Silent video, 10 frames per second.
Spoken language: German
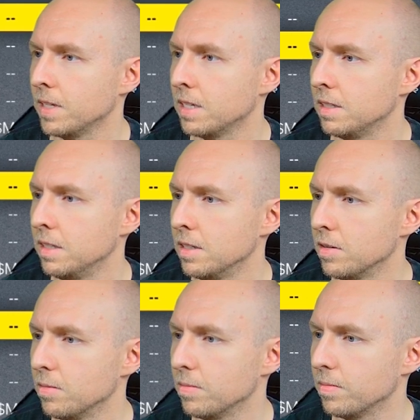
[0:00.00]
wir ja die
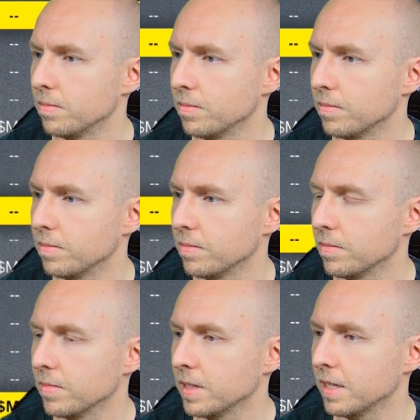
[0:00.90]

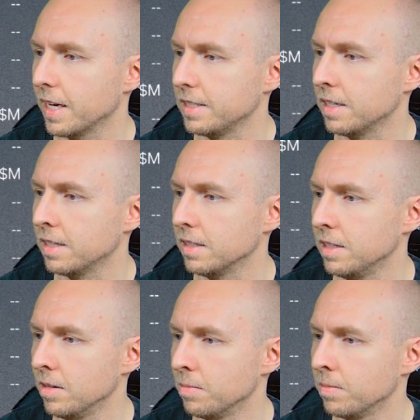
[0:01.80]
Rechte an
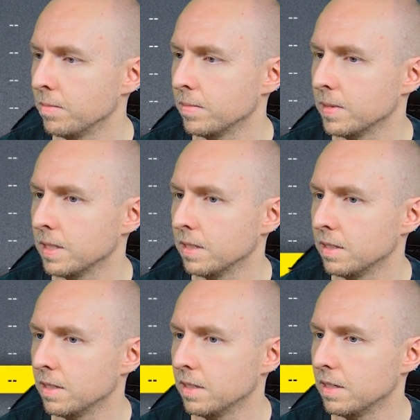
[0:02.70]
ihm,
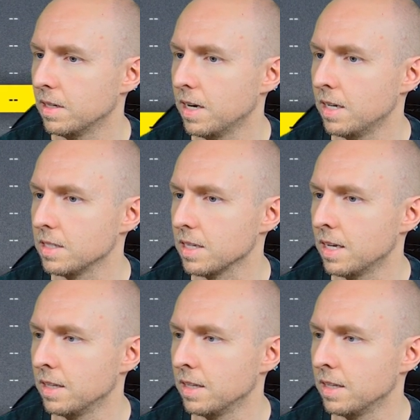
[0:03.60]
alles